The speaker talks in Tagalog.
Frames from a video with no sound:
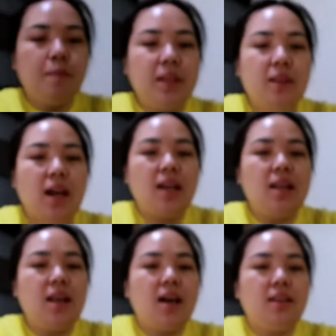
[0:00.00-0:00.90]

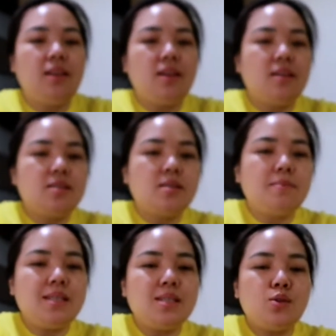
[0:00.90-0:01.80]
Pintahan na natin sa
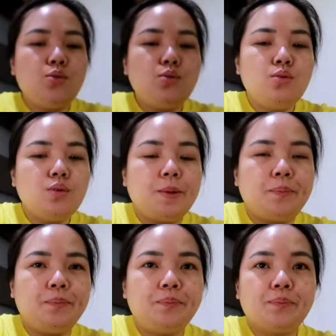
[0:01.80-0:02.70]
Bizu
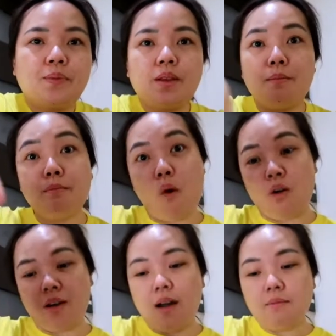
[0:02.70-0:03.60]

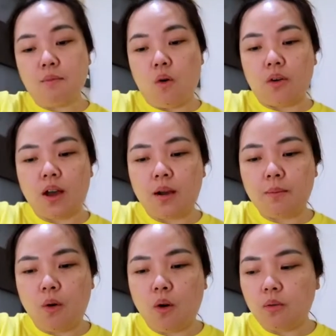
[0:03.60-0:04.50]
bong,
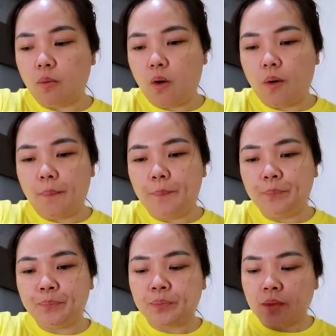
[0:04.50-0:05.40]
bonggang, bong, bong.
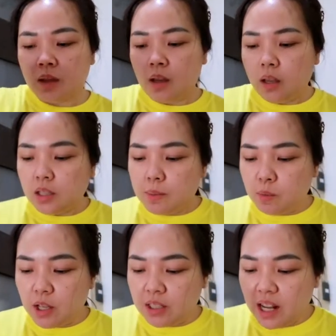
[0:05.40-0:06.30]

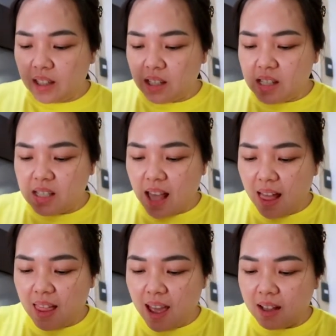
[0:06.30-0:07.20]
Pamulatan natin
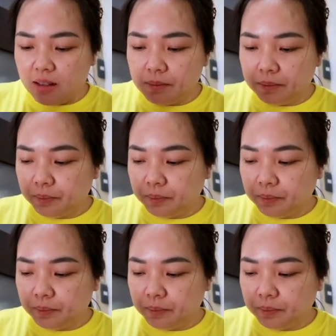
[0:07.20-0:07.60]
salad.